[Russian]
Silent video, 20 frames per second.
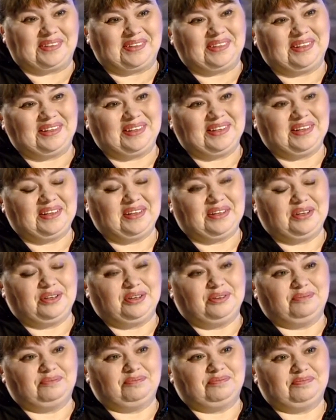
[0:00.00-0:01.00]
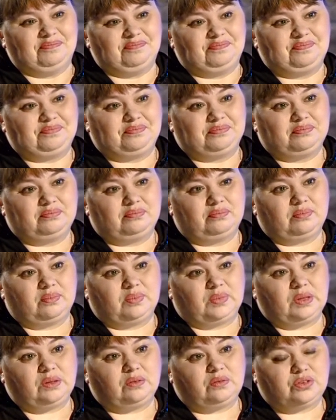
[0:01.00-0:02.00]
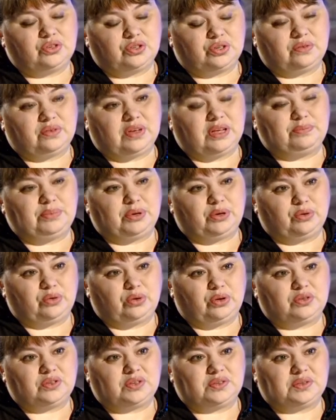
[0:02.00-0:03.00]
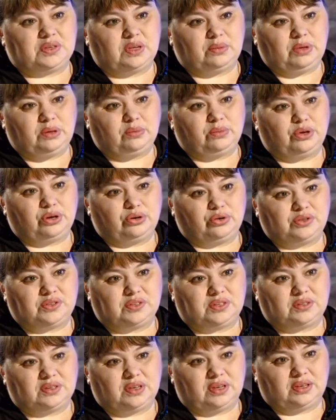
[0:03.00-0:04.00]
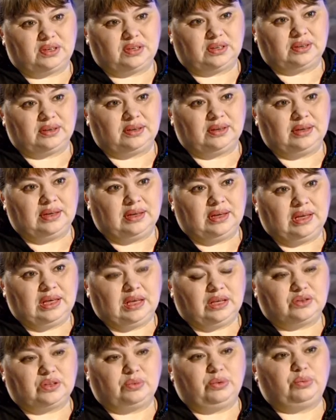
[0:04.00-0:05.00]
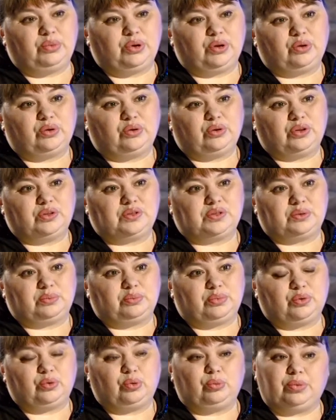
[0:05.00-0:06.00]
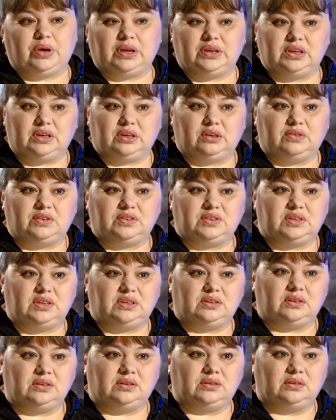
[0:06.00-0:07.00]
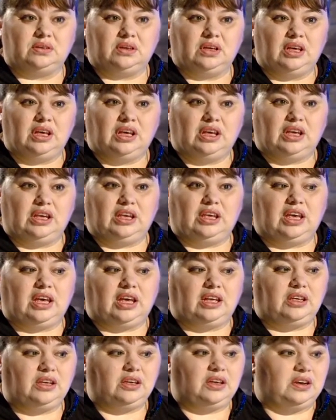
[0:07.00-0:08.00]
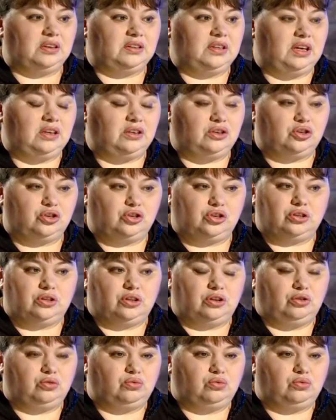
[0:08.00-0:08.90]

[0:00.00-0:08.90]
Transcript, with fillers: Тогда как выживать? Но выживать приходится самим бороться за это. Самим приходится покупать реквизит. Я никогда не шила, не